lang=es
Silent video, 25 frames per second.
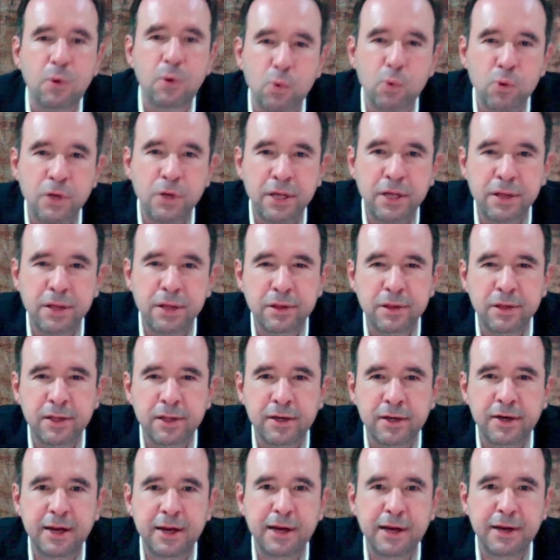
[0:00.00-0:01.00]
un
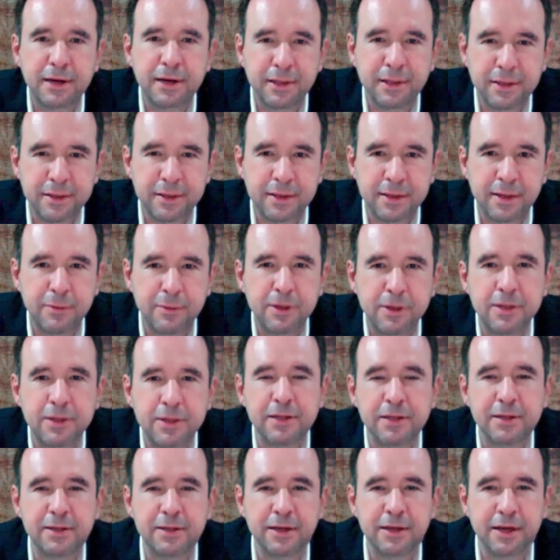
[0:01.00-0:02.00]
ISR acreditable
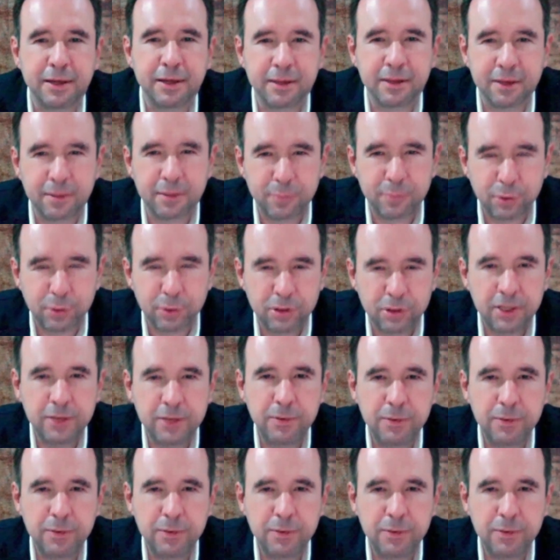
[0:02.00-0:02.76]
del 30%.